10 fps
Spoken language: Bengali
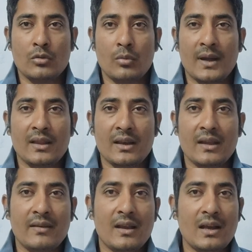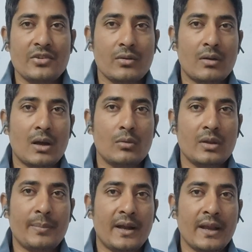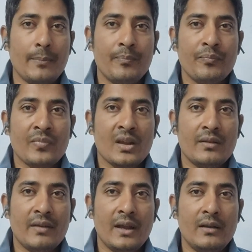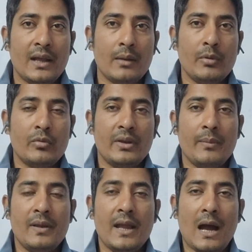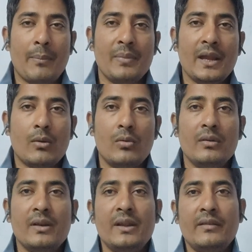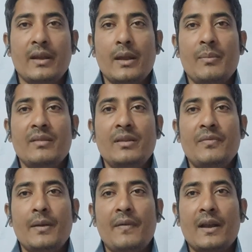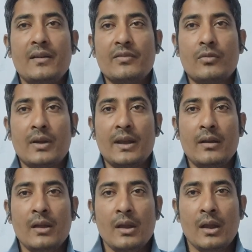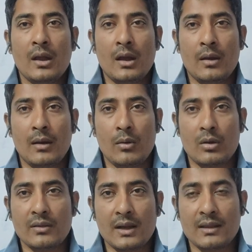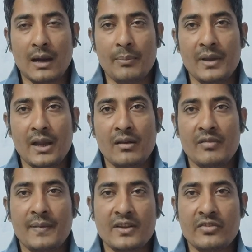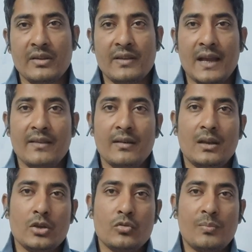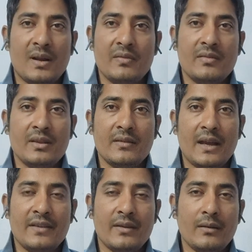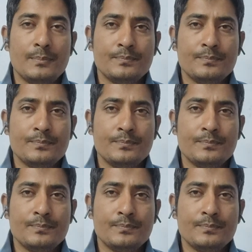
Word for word: তোমাদেরকে জিজ্ঞাসা করা হতে পারে যে ইন্টারভিউ টেবিলে আপনি কোন জিনিসটাকে বেশি প্রেফারেন্স করেন অর্থাৎ আপনি ইন্সপেকশন চাইছেন না সুপারভিশন চাইছেন